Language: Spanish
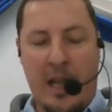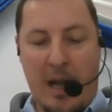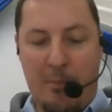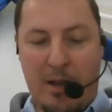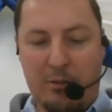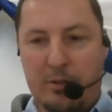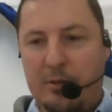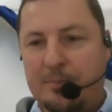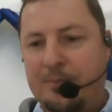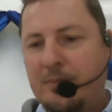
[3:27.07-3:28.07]

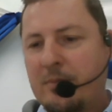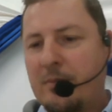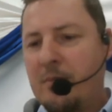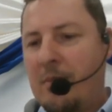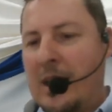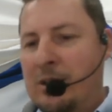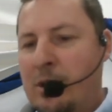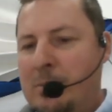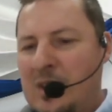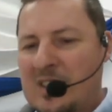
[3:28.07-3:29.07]
Amados,
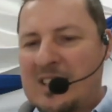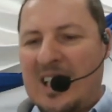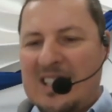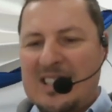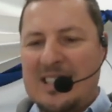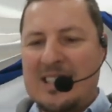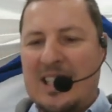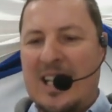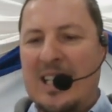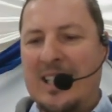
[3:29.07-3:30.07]
somos tan
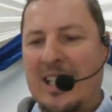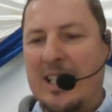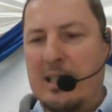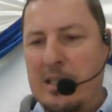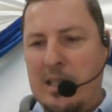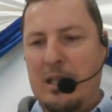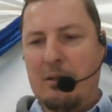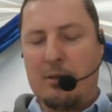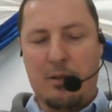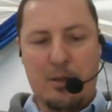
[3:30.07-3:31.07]

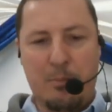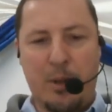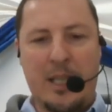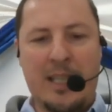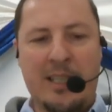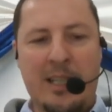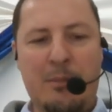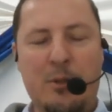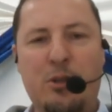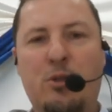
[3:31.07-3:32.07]
enriquecido porque
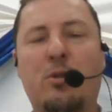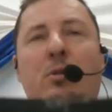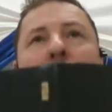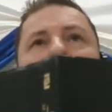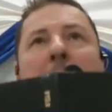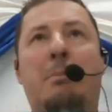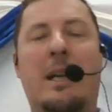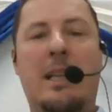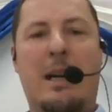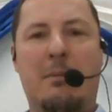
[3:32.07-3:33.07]
tenemos toda la
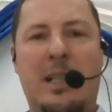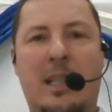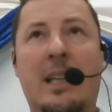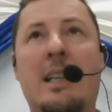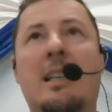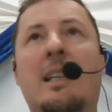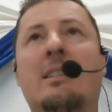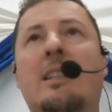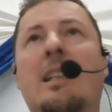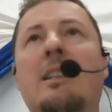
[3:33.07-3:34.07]
palabra de Él
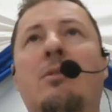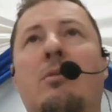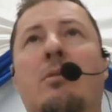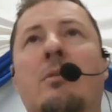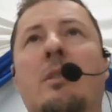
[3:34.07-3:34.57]
escrito.